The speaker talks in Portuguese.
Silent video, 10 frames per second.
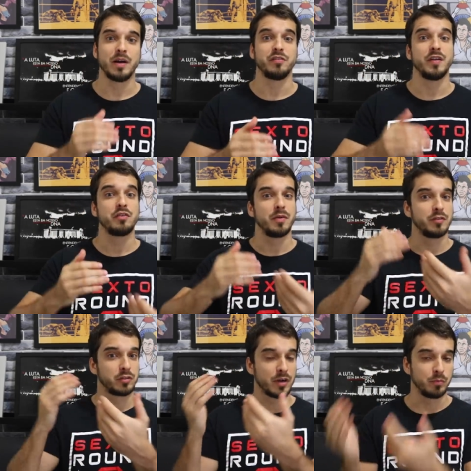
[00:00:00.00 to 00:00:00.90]
mas vem de uma
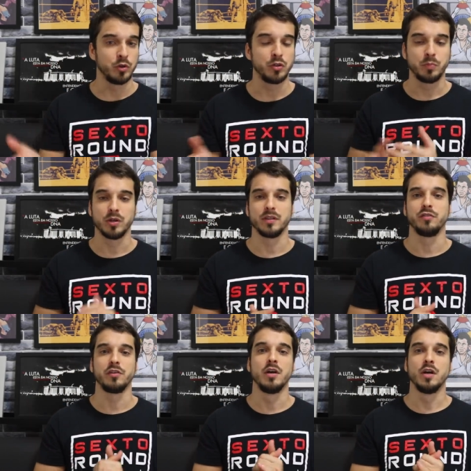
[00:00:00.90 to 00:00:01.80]
vitória muito importante
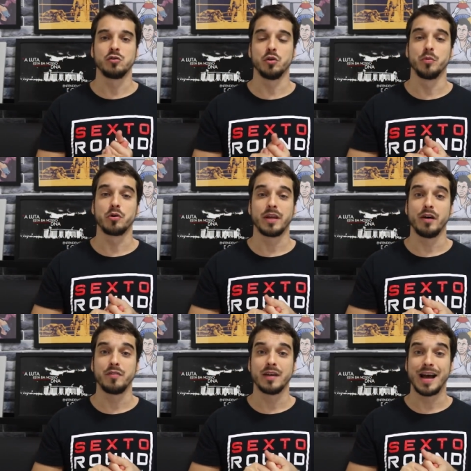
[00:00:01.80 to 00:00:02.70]
importante sobre o
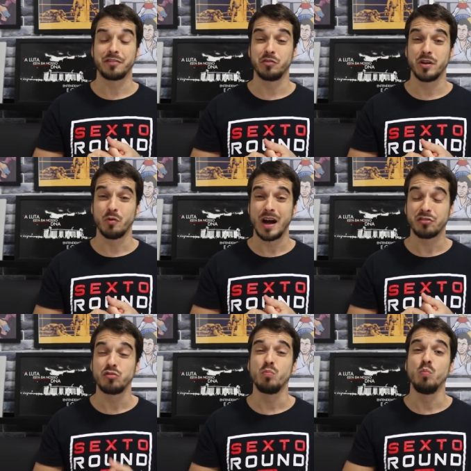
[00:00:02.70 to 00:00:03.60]
Kelvin Gaston. Eu
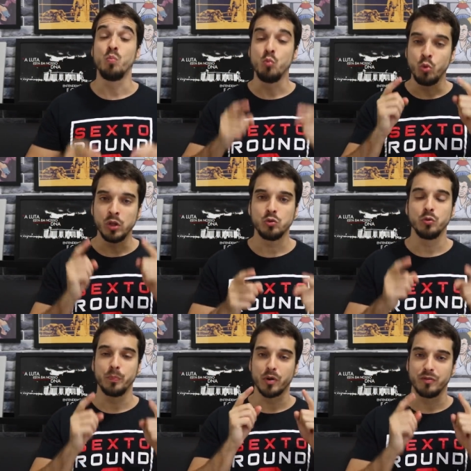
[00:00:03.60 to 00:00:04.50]
acho
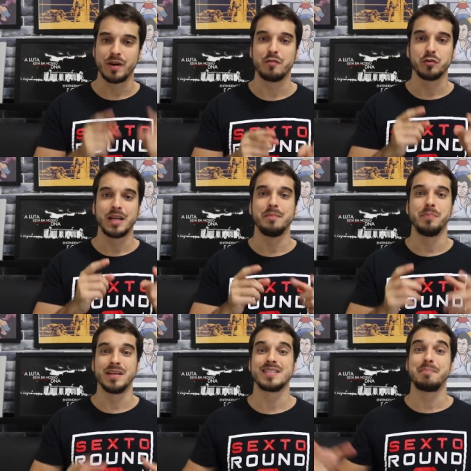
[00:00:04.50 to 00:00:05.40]
muito provável da
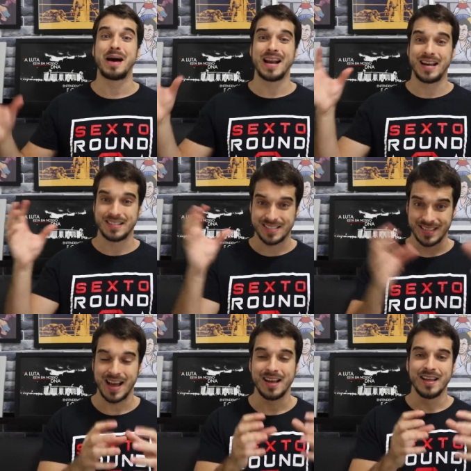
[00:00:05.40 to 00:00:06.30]
empresa
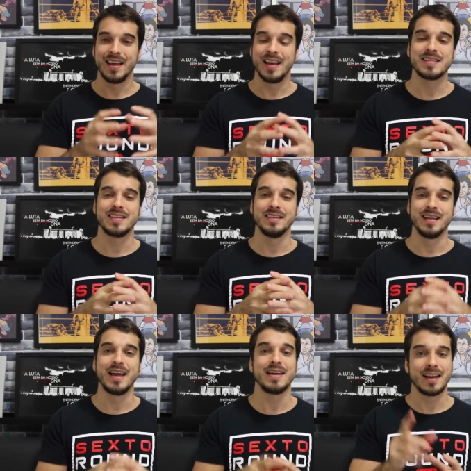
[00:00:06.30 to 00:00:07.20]
abraçar essa
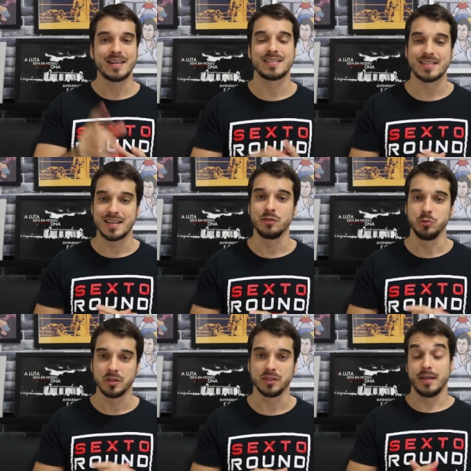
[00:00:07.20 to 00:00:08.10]
ideia e casar essa luta.